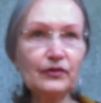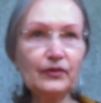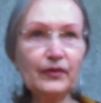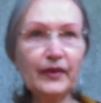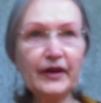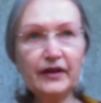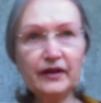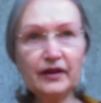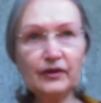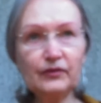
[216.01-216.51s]

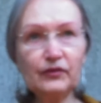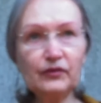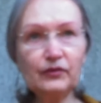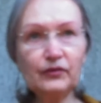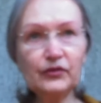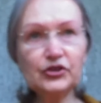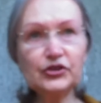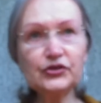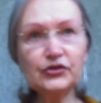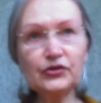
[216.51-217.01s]
Поэтому,
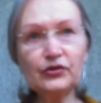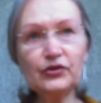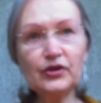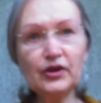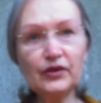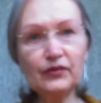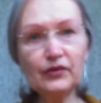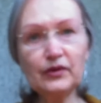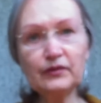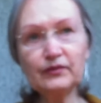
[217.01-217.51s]
может, что-то
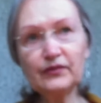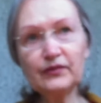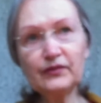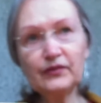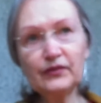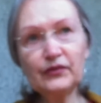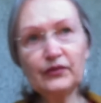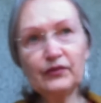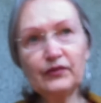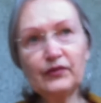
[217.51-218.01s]
его
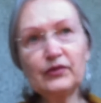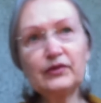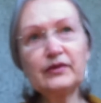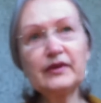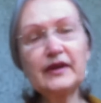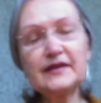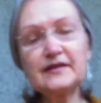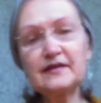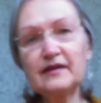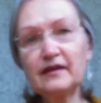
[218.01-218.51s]
ну,
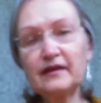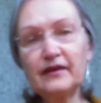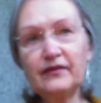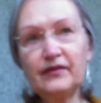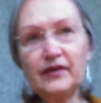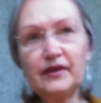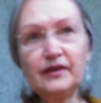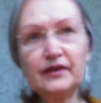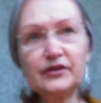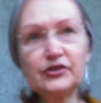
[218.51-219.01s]

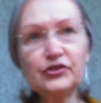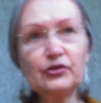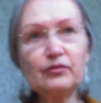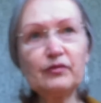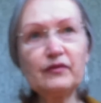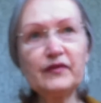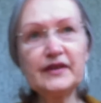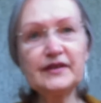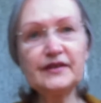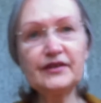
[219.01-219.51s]
остановило, чтобы
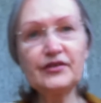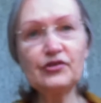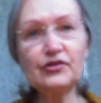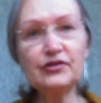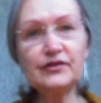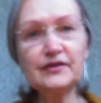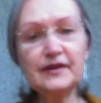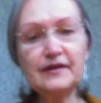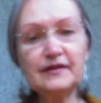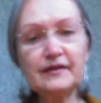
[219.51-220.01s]
вас
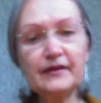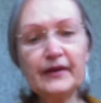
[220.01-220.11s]
защитить.